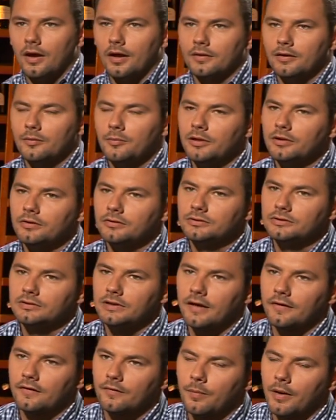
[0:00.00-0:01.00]
okay, a ty będąc
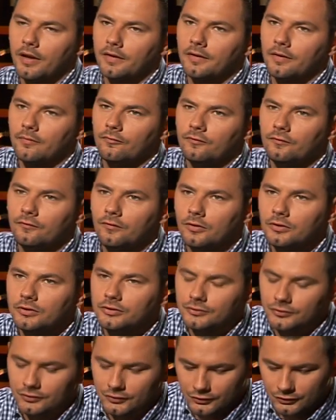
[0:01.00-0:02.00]
ekspertem,
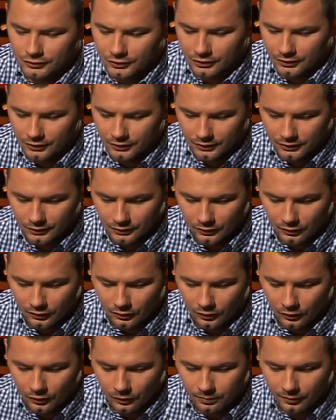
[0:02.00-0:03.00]
wolisz y,
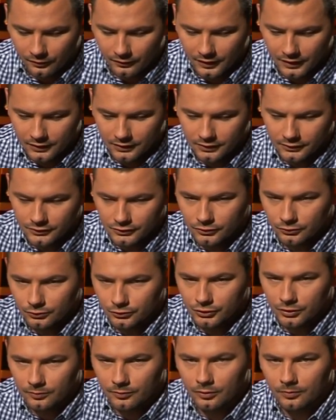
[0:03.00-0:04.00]
opowiadać
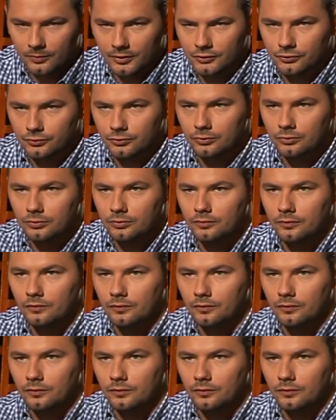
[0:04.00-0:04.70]
ludziom o meczu,